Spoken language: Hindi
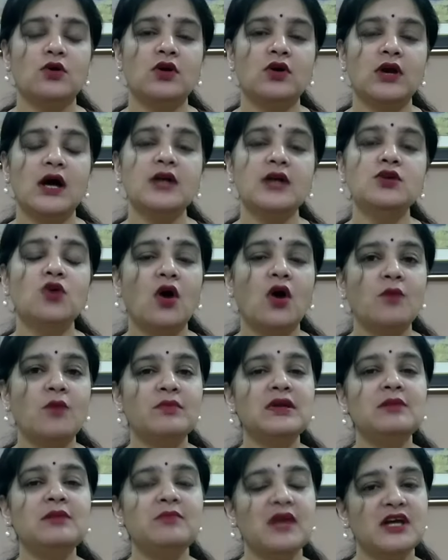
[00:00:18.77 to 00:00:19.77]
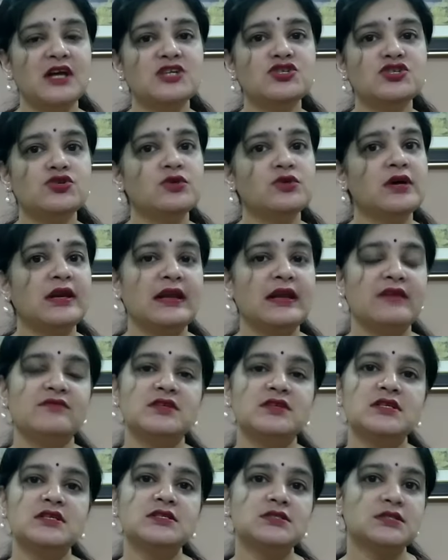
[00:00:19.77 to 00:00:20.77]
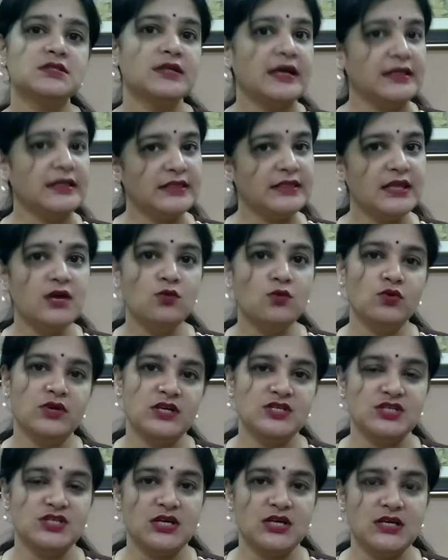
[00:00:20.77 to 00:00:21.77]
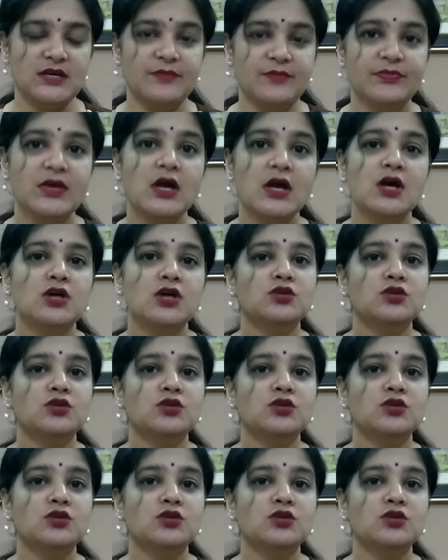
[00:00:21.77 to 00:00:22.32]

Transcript: दौरान नॉर्मल ब्लड शुगर लेवल्स कितने होने चाहिए